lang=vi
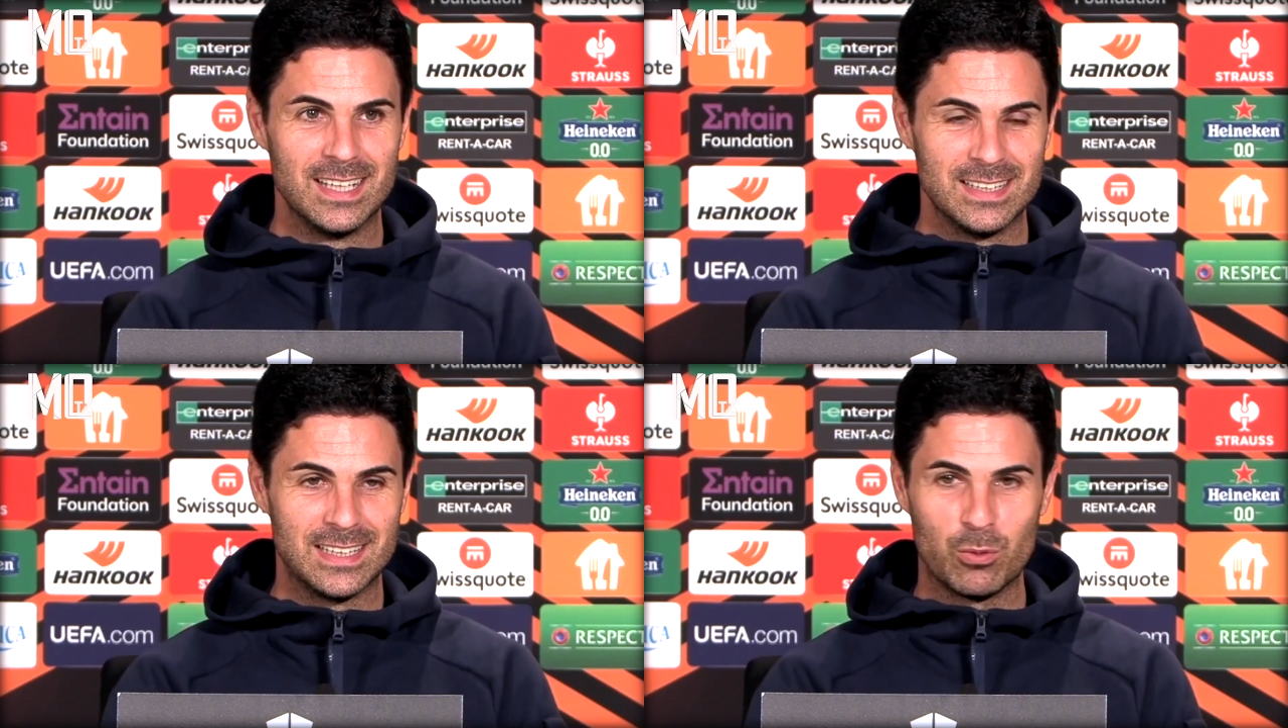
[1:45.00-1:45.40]

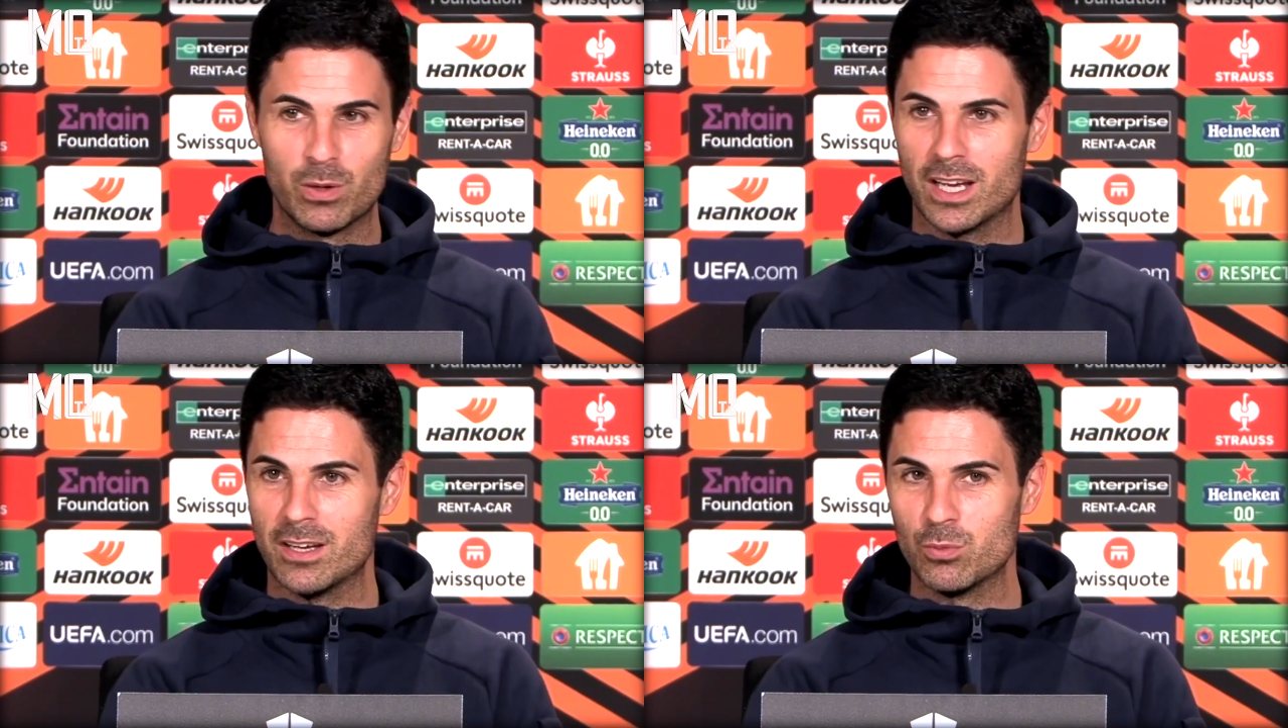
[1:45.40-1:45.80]
những người mà
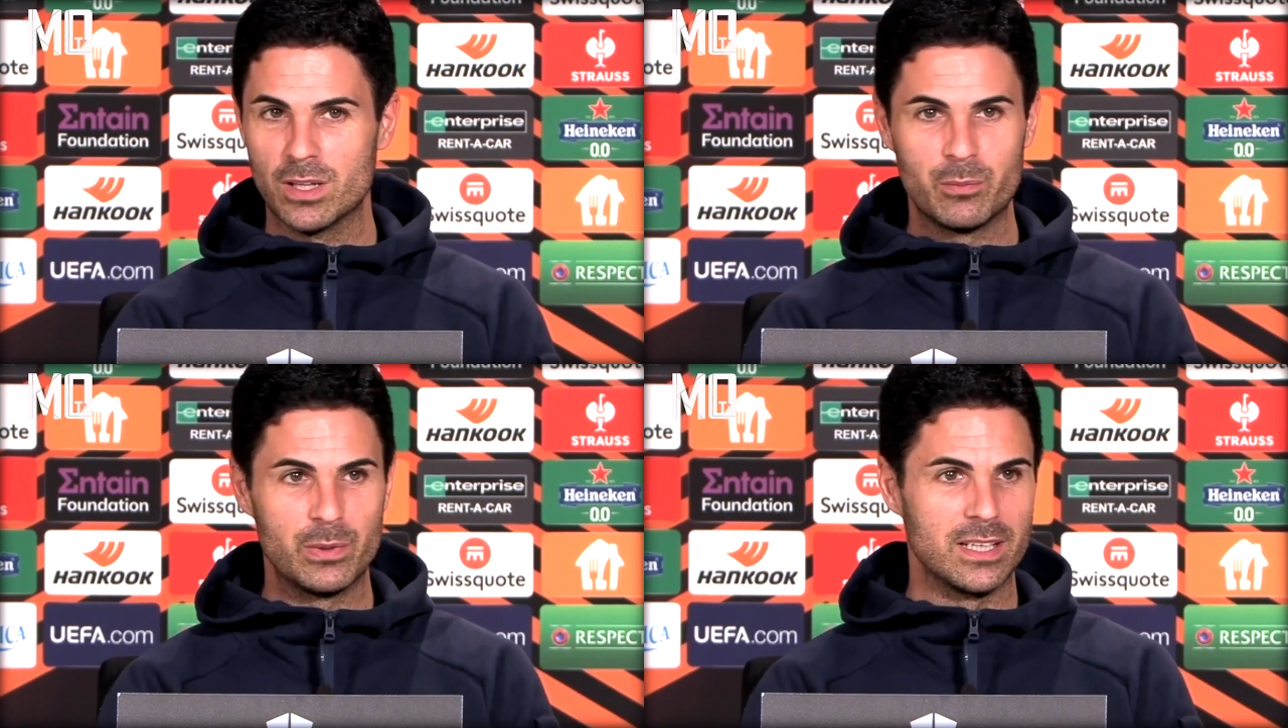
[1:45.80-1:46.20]
mình có
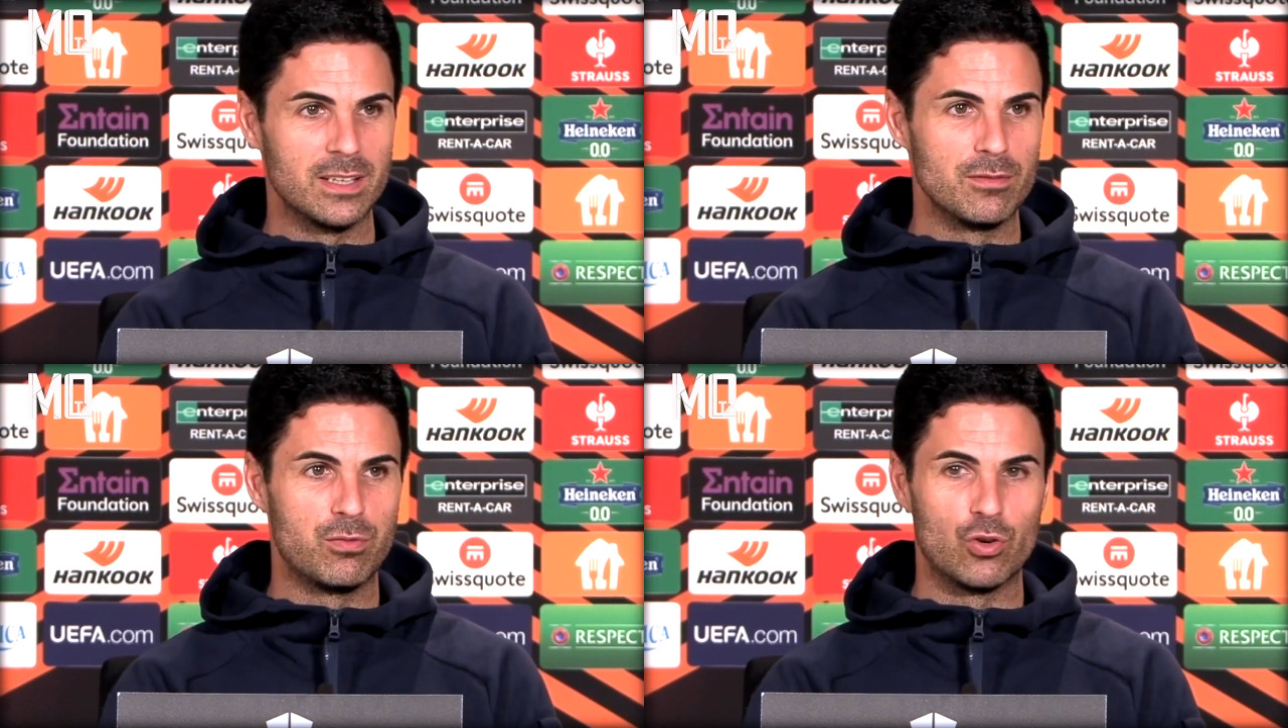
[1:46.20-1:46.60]
thôi.
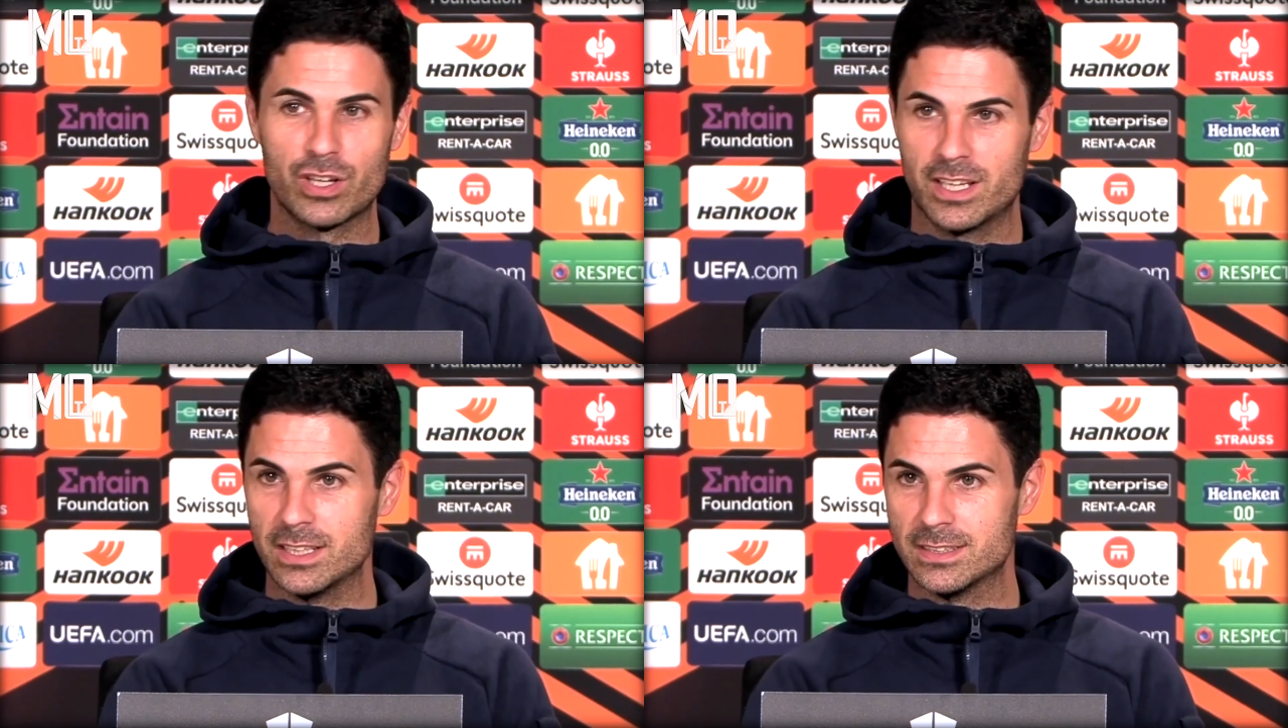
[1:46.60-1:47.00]
Thậm chí
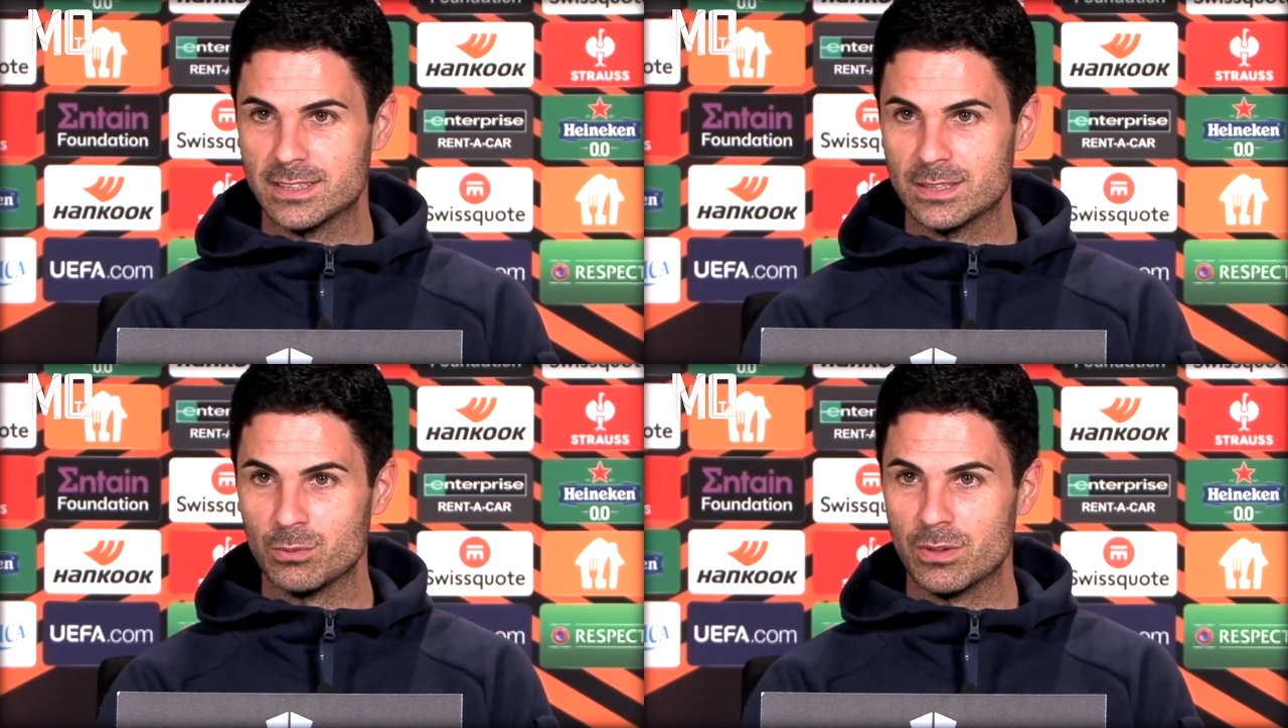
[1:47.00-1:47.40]
phải kêu
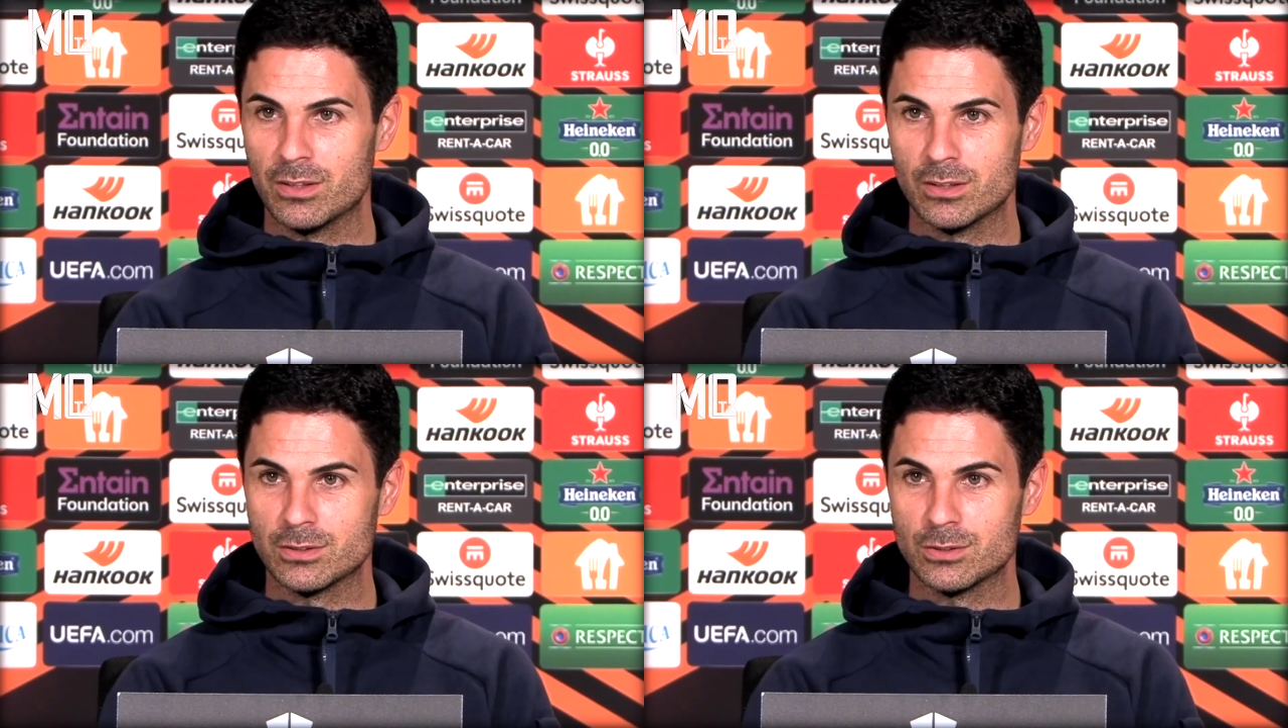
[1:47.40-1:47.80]
thêm 4
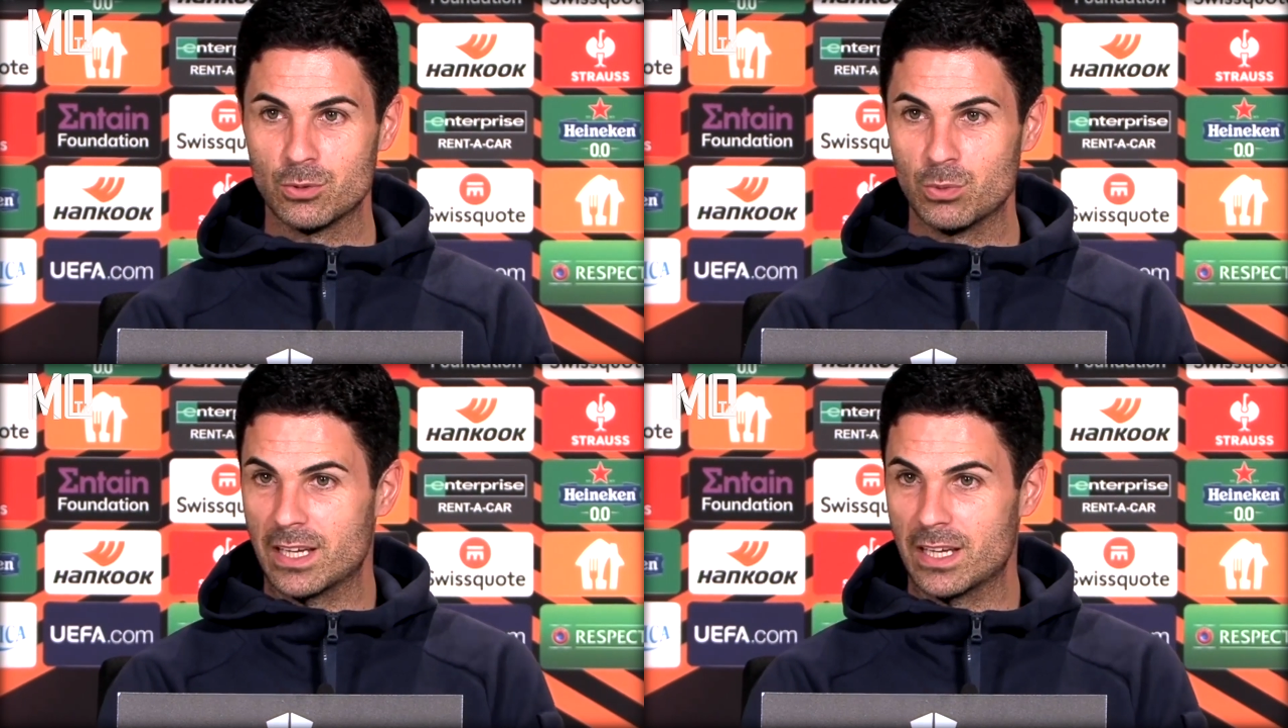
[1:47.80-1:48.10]
cậu nhóc ở học